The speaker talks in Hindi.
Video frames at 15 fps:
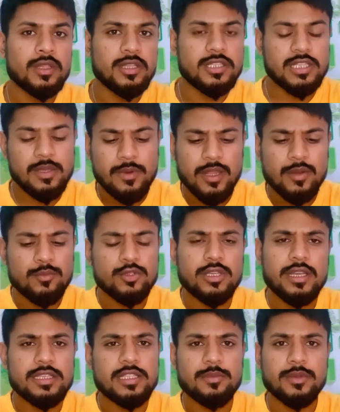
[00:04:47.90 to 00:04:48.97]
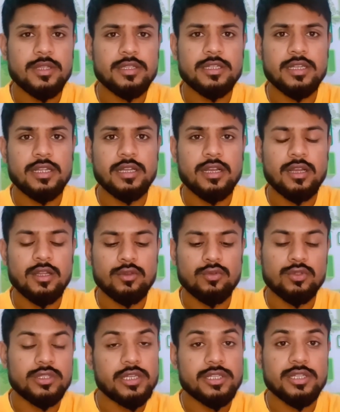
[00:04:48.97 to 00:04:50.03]
इसके बारे में मुझे कैसे पता चलेगा
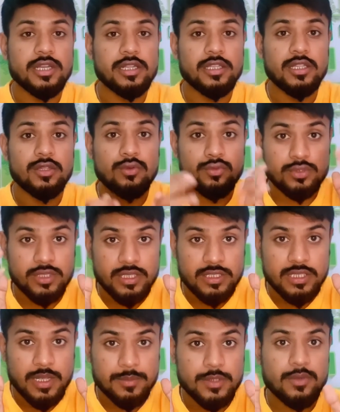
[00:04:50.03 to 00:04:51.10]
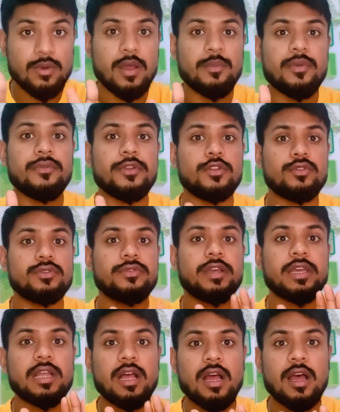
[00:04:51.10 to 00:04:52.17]
तो सर्च करते हैं तो उसी हिसाब से वहाँ पे वीडियोस
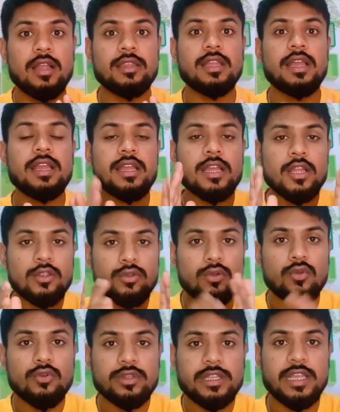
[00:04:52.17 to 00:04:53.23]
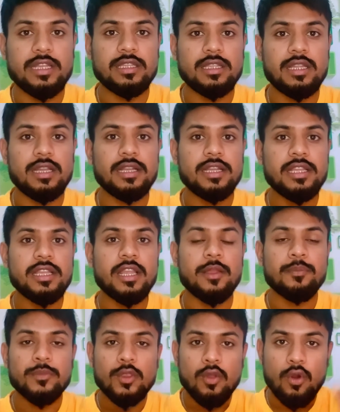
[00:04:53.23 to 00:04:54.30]
वगैरह आता है तो लोग देखते हैं ठीक है
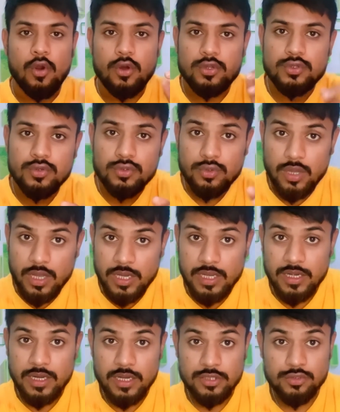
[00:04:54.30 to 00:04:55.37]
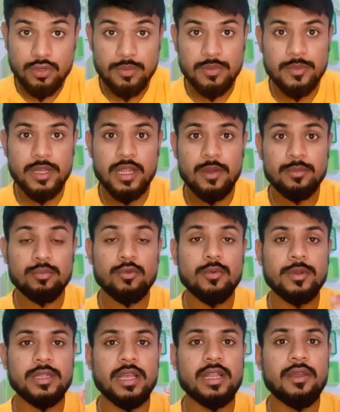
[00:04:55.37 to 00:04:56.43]
और जो जो अलग अलग जो अभी मैंने आपको
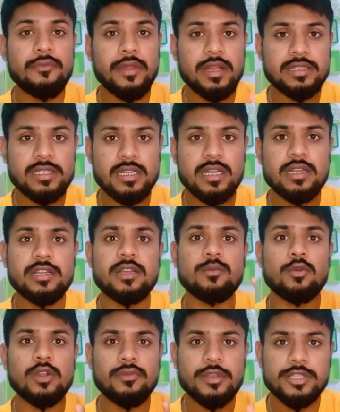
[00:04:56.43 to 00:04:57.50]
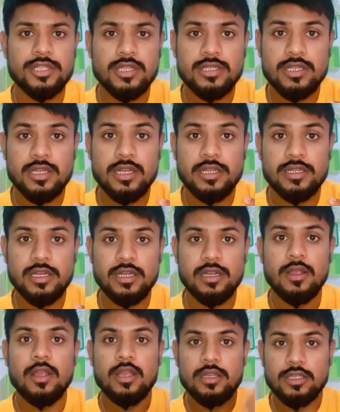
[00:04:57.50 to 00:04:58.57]
बताया ना फैक्ट से रिलेटेड मोटिवेशनल से
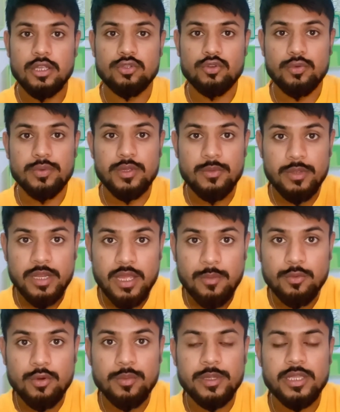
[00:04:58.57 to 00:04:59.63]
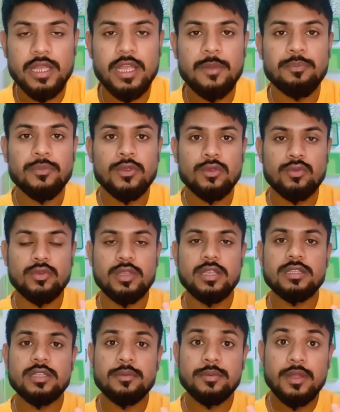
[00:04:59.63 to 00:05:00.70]
रिलेटेड या जो भी मैंने आपको बताया तो ये
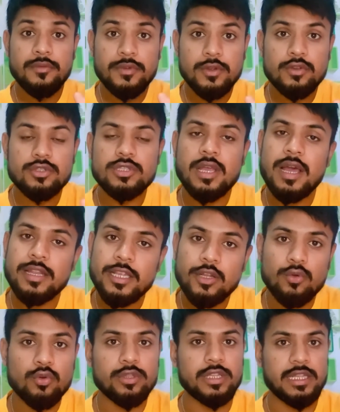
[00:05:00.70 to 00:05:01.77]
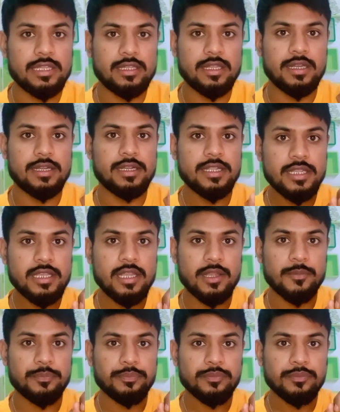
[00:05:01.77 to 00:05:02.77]
सब ना वीडियो सारे लोग देखते हैं ठीक है